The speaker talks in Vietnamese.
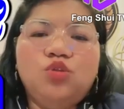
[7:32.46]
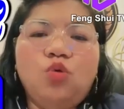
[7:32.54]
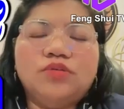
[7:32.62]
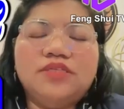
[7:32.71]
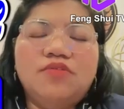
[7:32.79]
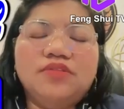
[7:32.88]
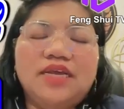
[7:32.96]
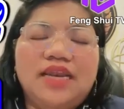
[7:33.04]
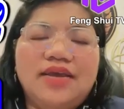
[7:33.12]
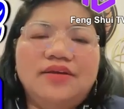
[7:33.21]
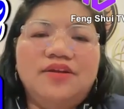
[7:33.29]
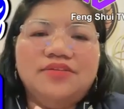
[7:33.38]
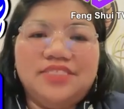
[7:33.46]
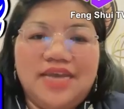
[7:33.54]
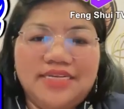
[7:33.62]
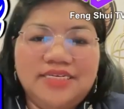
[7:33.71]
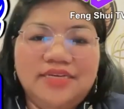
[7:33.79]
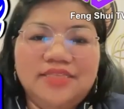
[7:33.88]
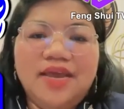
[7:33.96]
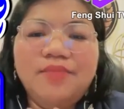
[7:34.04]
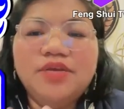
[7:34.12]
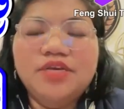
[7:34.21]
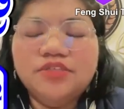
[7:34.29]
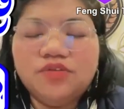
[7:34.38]
túc sau tiền lái cái đó sẽ chanh tái
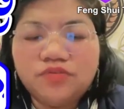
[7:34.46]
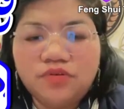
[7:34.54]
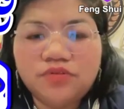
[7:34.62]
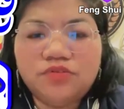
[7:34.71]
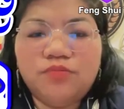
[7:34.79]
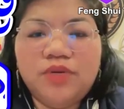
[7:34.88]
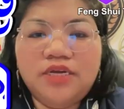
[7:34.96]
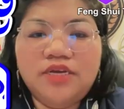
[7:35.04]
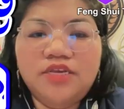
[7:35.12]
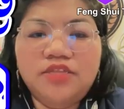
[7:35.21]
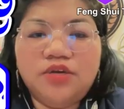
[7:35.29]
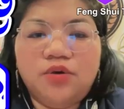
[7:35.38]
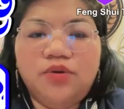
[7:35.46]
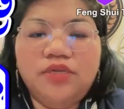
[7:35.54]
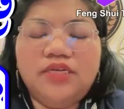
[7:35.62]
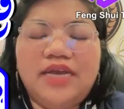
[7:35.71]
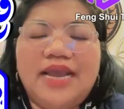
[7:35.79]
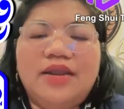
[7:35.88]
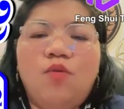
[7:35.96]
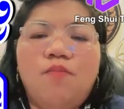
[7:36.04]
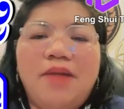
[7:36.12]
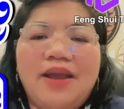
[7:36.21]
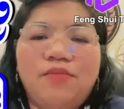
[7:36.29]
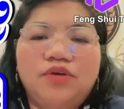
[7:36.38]
bà dương sốc sốc sụp bân khơi dương tầm ngôn ca
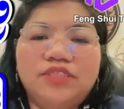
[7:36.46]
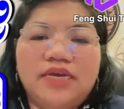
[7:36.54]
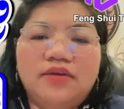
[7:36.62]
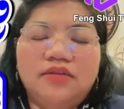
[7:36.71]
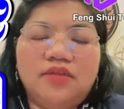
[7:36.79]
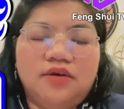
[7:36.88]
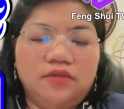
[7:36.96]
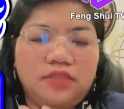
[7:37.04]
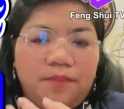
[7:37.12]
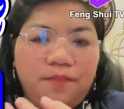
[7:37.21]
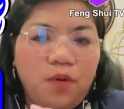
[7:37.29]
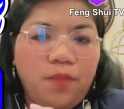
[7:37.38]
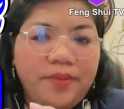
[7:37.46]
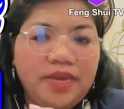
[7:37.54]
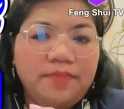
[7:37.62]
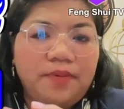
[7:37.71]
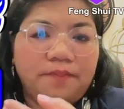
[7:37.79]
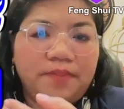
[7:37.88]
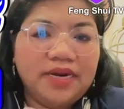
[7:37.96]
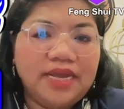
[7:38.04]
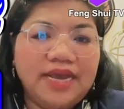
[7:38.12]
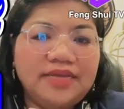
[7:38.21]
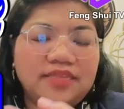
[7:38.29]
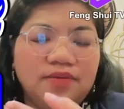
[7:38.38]
lục mạc vào trái thử tập popia bẩm bờ
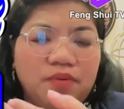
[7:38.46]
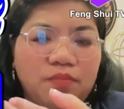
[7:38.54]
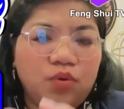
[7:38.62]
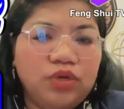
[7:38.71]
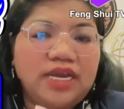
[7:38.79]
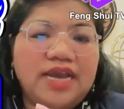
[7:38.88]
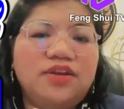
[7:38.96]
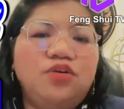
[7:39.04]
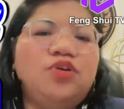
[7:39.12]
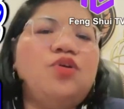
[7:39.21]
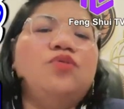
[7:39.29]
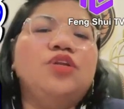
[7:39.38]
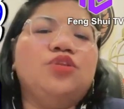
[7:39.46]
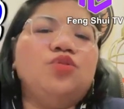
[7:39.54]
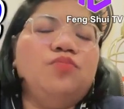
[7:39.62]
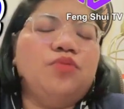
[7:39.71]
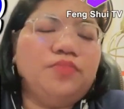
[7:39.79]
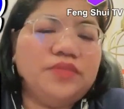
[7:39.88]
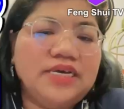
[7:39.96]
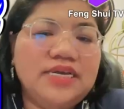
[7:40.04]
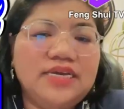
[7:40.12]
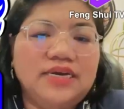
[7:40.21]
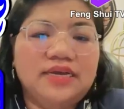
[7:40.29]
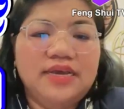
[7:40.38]
khai tơ bẩm buồn khai đôi cô này tung không
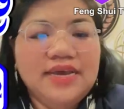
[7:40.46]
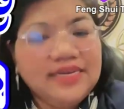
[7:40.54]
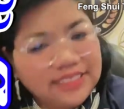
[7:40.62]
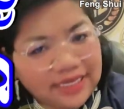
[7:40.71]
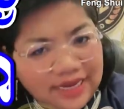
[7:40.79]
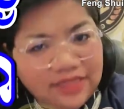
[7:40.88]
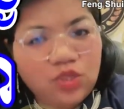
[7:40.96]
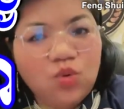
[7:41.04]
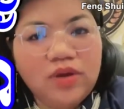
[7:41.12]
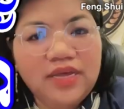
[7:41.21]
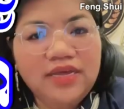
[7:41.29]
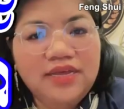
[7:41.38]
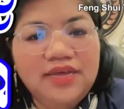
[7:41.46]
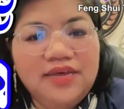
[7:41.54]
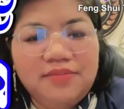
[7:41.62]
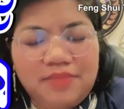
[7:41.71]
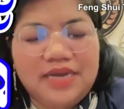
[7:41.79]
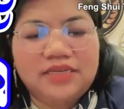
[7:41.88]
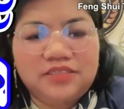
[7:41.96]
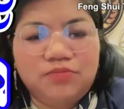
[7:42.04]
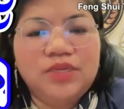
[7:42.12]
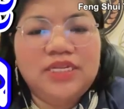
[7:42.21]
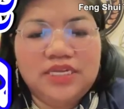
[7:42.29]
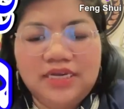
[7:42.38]
tây nhằng trái can túc á bà
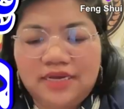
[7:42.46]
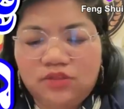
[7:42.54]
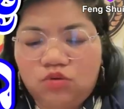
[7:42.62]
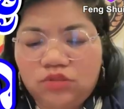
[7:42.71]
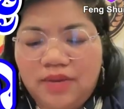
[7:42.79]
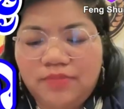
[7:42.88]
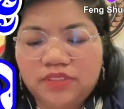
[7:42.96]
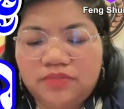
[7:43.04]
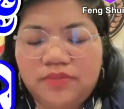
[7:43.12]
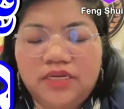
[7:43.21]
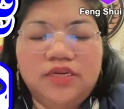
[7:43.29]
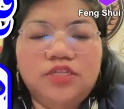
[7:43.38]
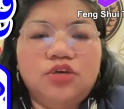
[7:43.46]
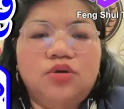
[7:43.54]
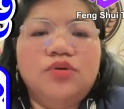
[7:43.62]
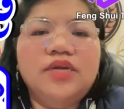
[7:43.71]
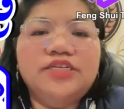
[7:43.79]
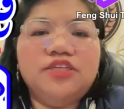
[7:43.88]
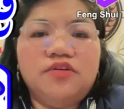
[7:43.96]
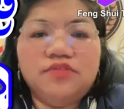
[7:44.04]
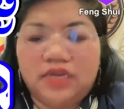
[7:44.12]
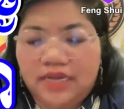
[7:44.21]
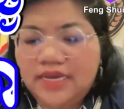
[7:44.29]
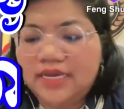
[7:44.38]
sập bấn chẳng cả tục tại bờ sập bấn khi từng ngôn hay
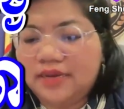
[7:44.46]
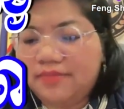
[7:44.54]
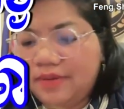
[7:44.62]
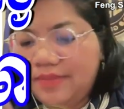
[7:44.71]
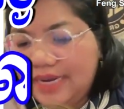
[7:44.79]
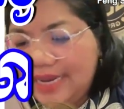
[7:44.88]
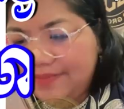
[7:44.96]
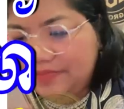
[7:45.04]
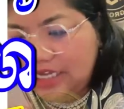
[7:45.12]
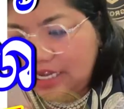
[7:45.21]
chlon từ lê à nó mình miên liệp